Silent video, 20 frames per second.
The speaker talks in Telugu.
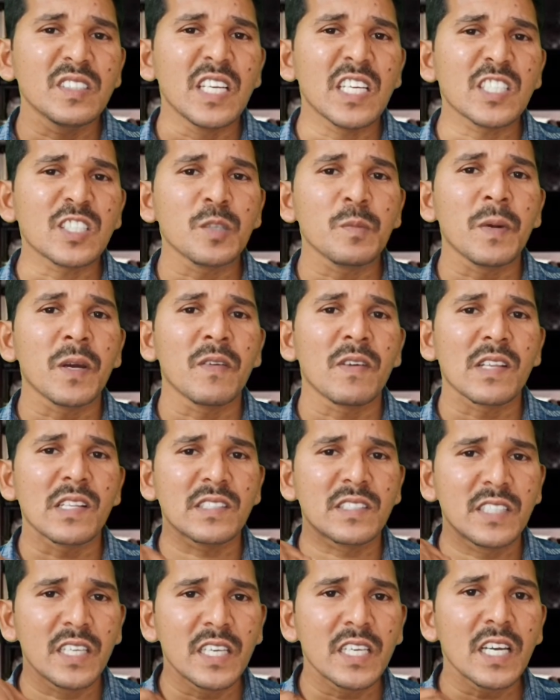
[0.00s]
జస్ట్ మనం అది
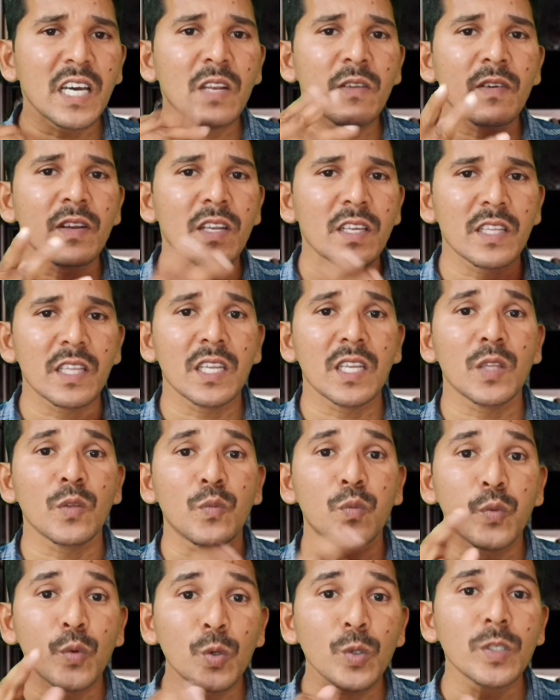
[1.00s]
చేయగలమా లేదనేది
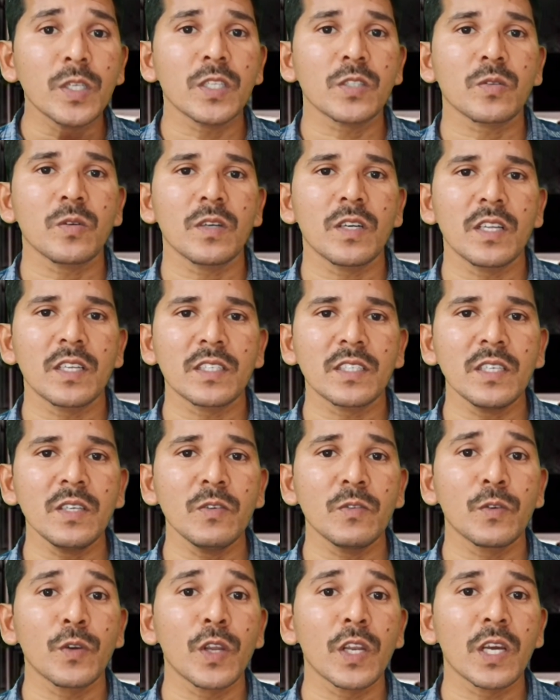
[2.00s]
ప్రూవ్ చేసుకోవడానికి
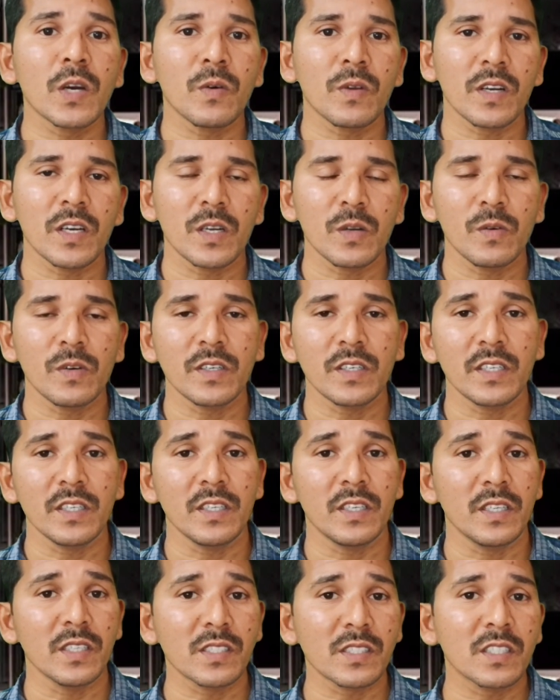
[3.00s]
వీలుగా ఉన్నటువంటి
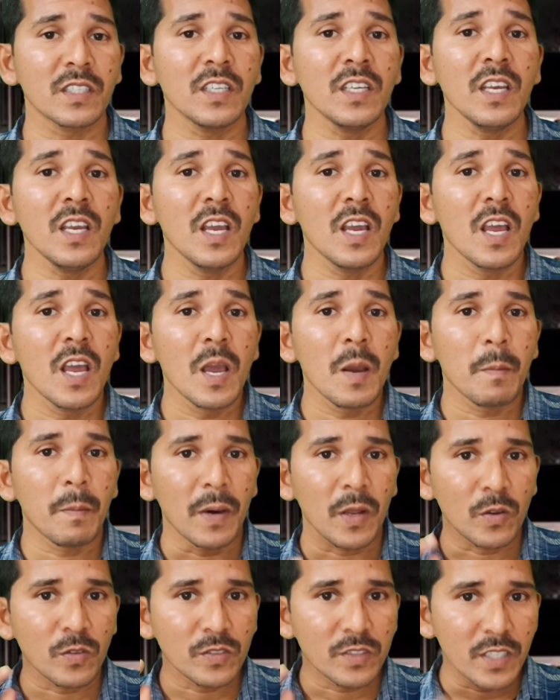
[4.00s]
రిస్క్ని
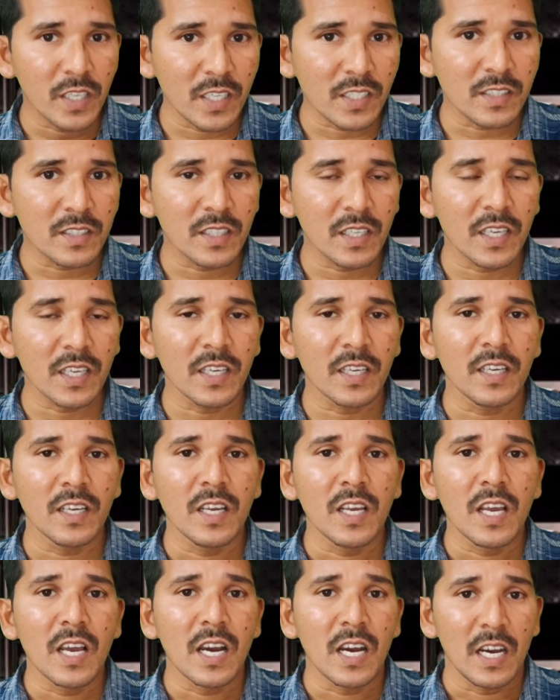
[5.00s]
మనం చేస్తే
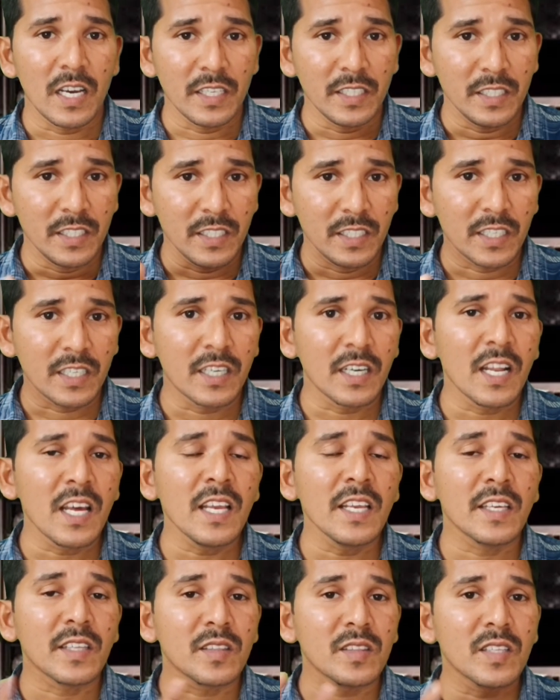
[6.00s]
ఇక్కడ
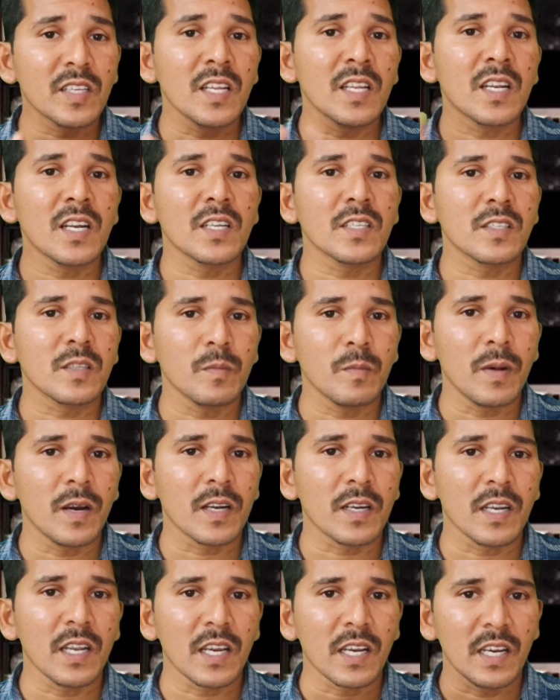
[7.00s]
ఇద్దరే నడిచిన
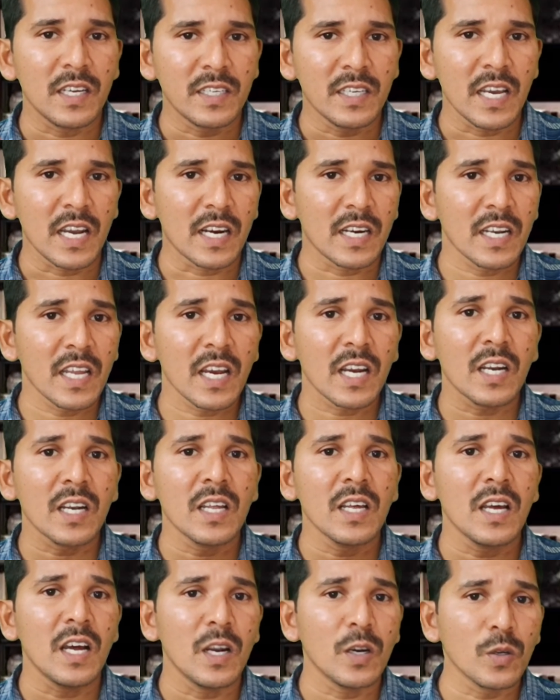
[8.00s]
బాటలాగా అంటే అక్కడక్కడ
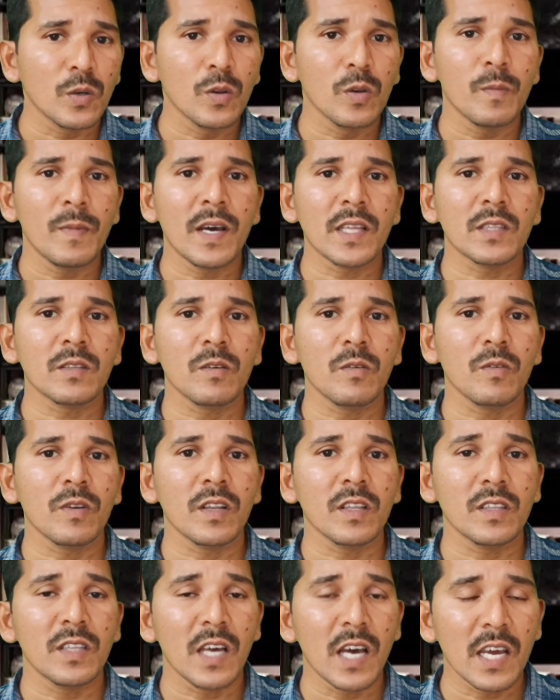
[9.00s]
అడుగులు మాత్రం ఉన్న
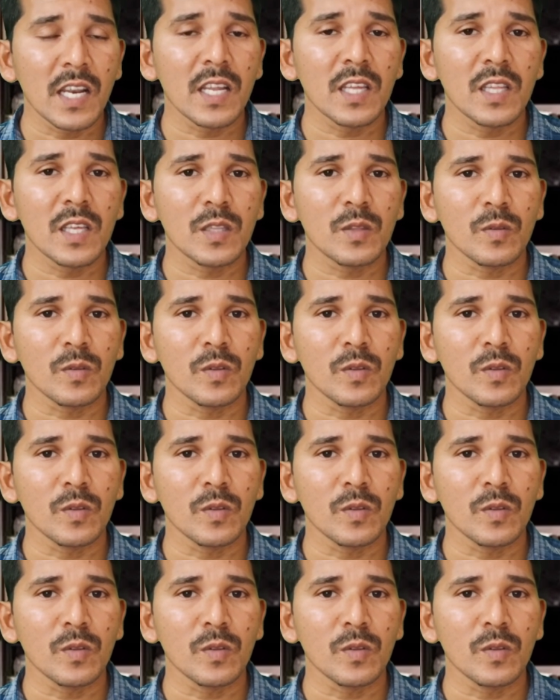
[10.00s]
దారి ఏదైతే